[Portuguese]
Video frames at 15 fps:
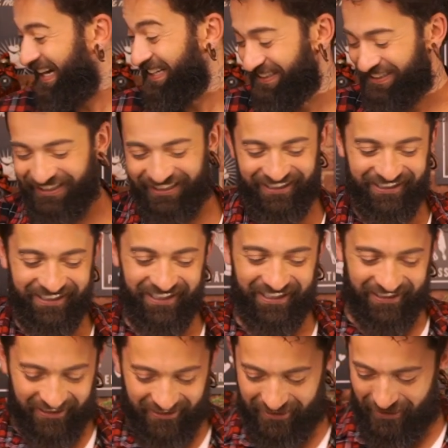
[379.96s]
Ainda.
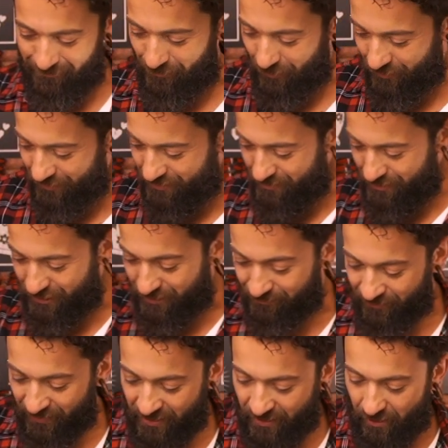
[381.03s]
Que ela acabou de medir.
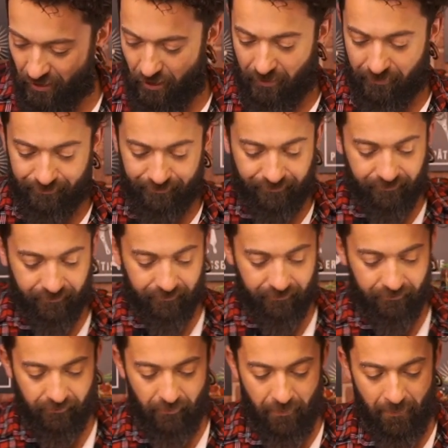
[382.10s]
Ó,
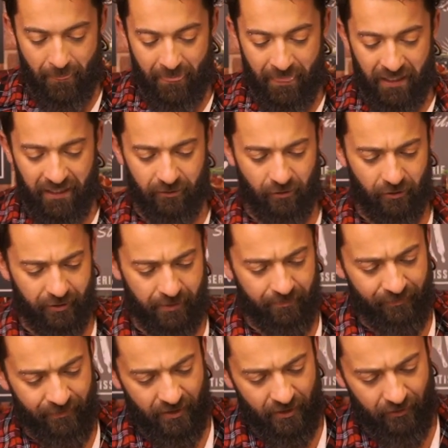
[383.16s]
agora
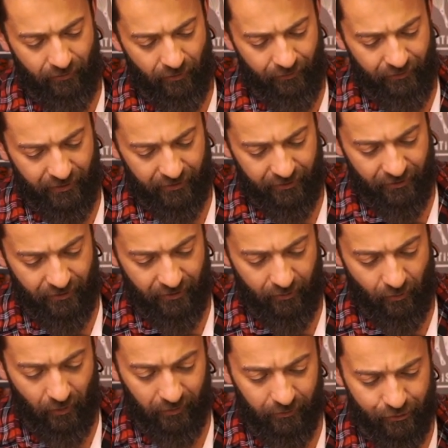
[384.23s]
eu vou vir aqui.
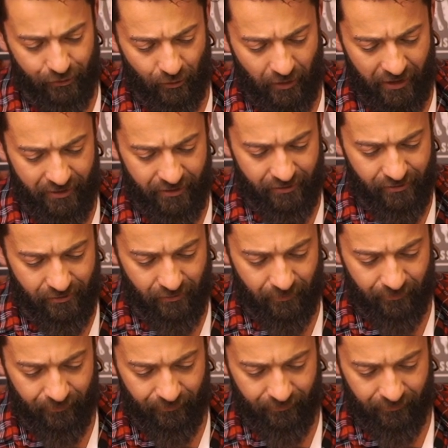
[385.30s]
Quando eu jogar isso,
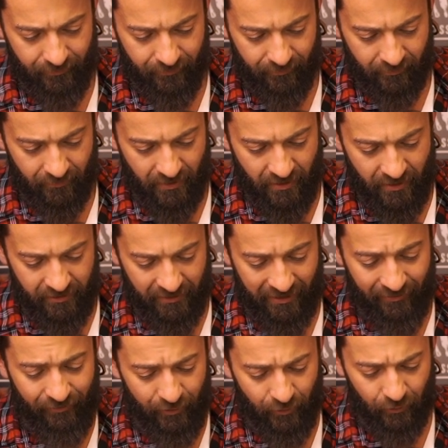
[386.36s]
Tá
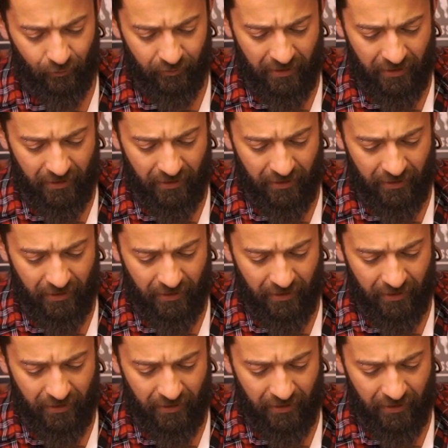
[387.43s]
frio, não